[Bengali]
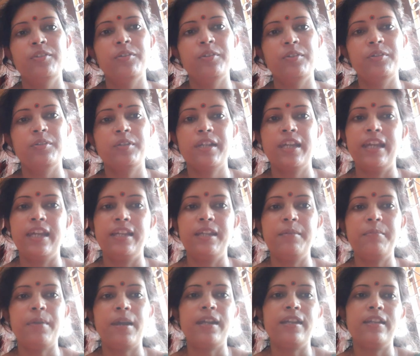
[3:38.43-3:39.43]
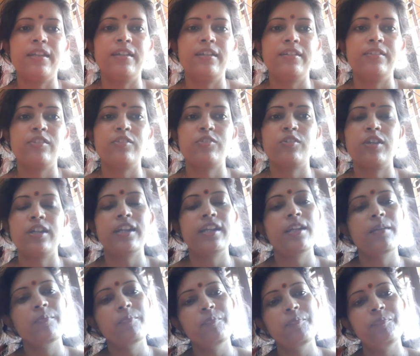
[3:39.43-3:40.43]
তো খেয়ে নিই বাইরে তো চলে
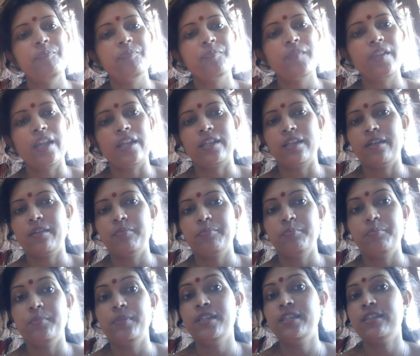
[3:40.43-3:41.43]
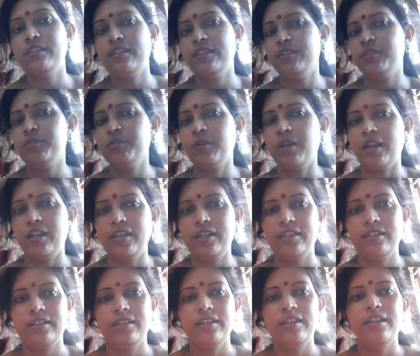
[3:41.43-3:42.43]
গেলাম একটা মিষ্টির দোকানে
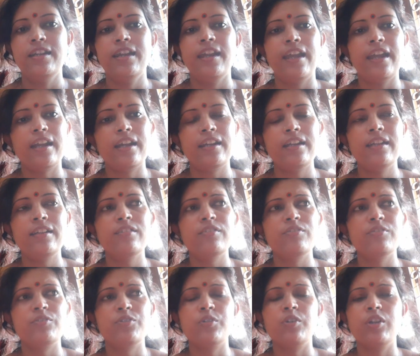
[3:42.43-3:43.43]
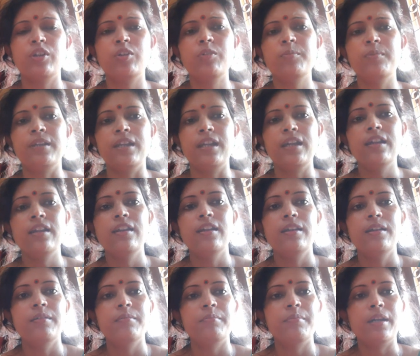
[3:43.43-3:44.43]
এখানে ছোলেও মিলে
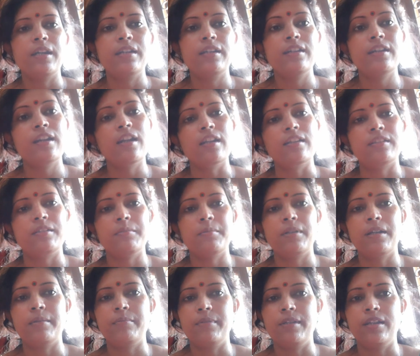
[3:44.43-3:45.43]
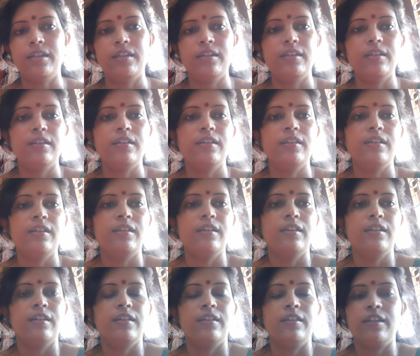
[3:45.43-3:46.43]
বাট এটা রাত্রেবেলা মিলে
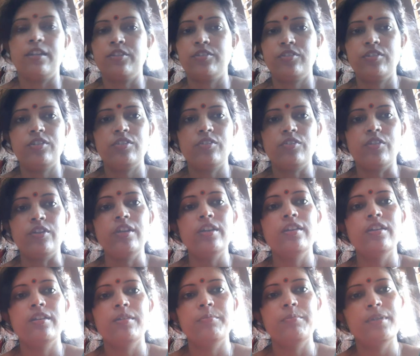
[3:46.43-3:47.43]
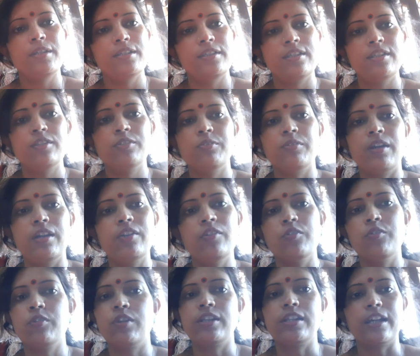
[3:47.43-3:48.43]
রেস্টুরেন্ট নয় মিষ্টির দোকান
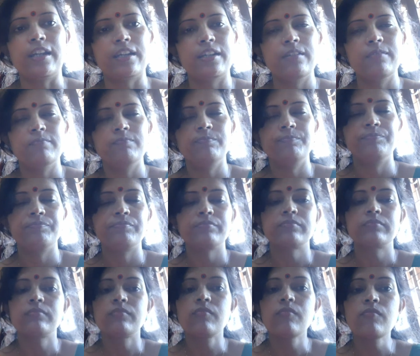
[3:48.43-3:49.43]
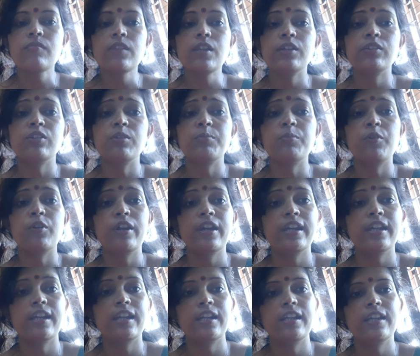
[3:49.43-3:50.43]
ওইগুলো থাকে তো পরে
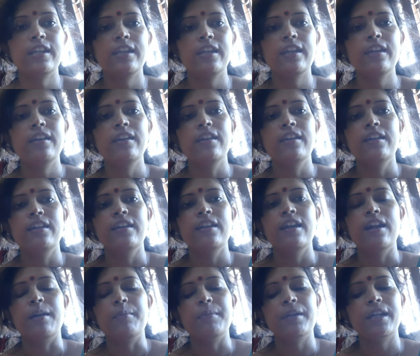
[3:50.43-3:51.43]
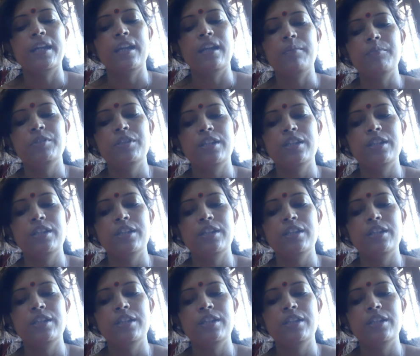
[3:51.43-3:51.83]
এখানে গিয়ে আমরা খেলাম